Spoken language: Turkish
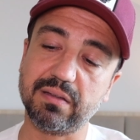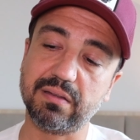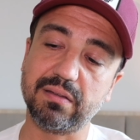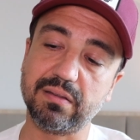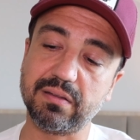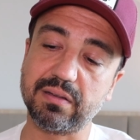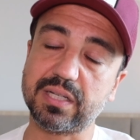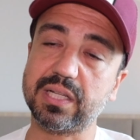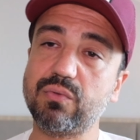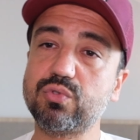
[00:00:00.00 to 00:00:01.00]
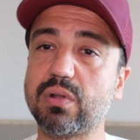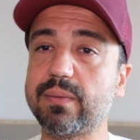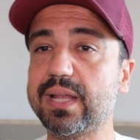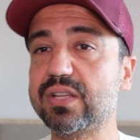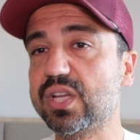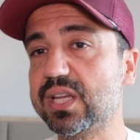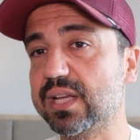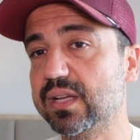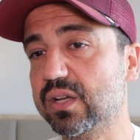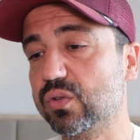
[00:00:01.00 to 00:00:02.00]
e, kılavuz
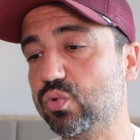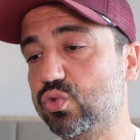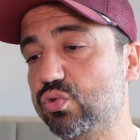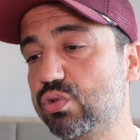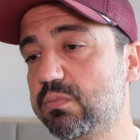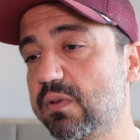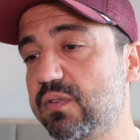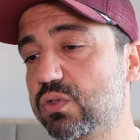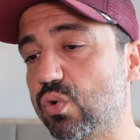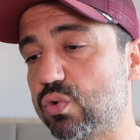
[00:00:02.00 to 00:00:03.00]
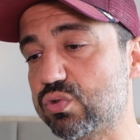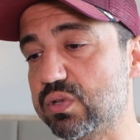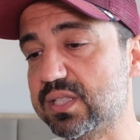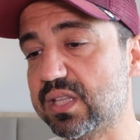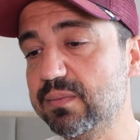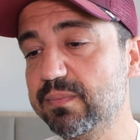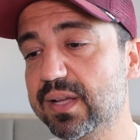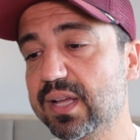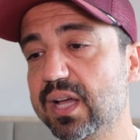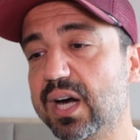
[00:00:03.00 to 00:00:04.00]
olabileceğini düşündüğüm bir video olsun istedim.
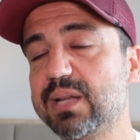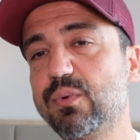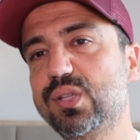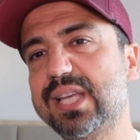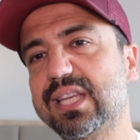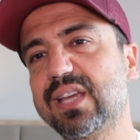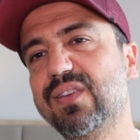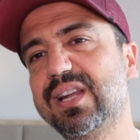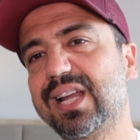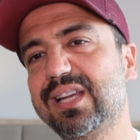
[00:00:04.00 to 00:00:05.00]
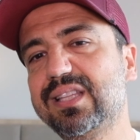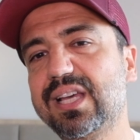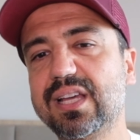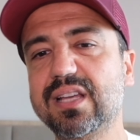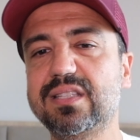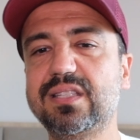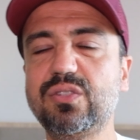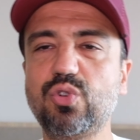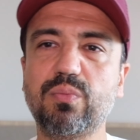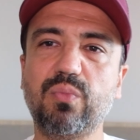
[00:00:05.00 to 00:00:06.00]
Hani böyle teknik verilerle de
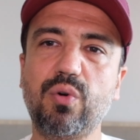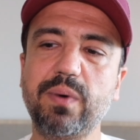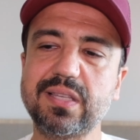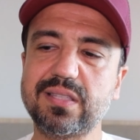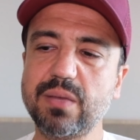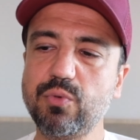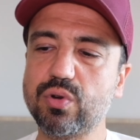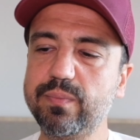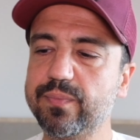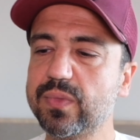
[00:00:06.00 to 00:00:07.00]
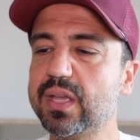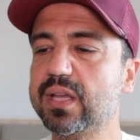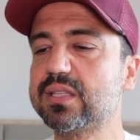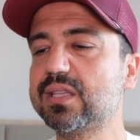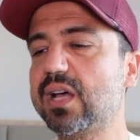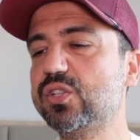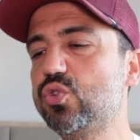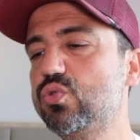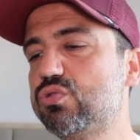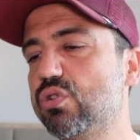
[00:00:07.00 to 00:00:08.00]
sizi çok boğmak istemiyorum. Sadece
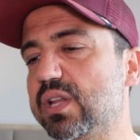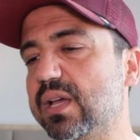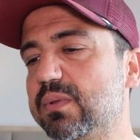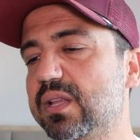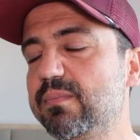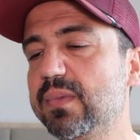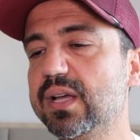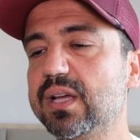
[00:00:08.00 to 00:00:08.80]
şunu söyleyebilirim.